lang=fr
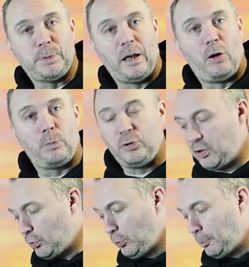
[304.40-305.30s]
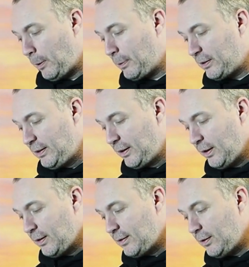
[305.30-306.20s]
pas. En plus, c'est super pratique,
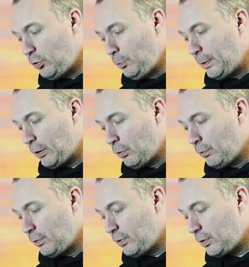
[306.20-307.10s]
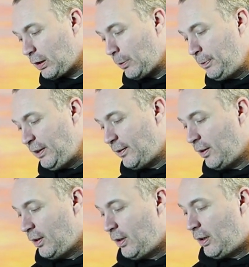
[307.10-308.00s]
c'est super rapide
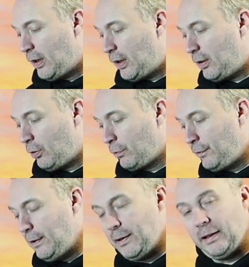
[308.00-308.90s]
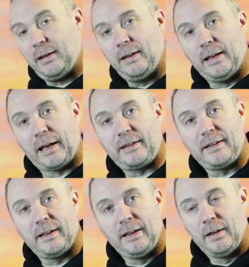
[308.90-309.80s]
à enfiler et à
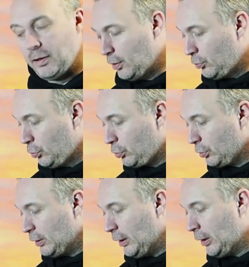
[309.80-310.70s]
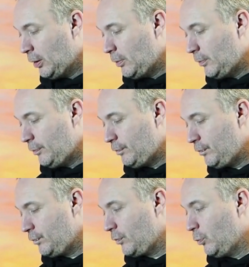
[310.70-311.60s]
retirer. De ce côté-là,
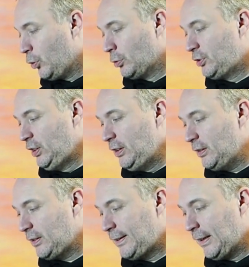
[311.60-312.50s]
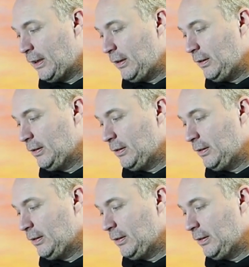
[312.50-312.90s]
moi aussi, ça,